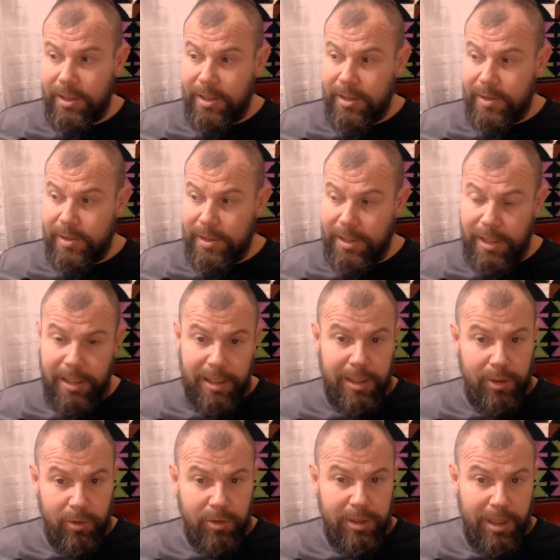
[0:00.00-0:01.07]
si es que
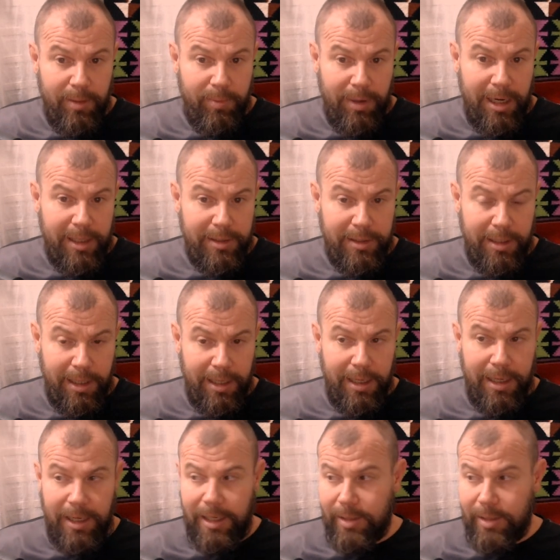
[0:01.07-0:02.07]
no te aplasta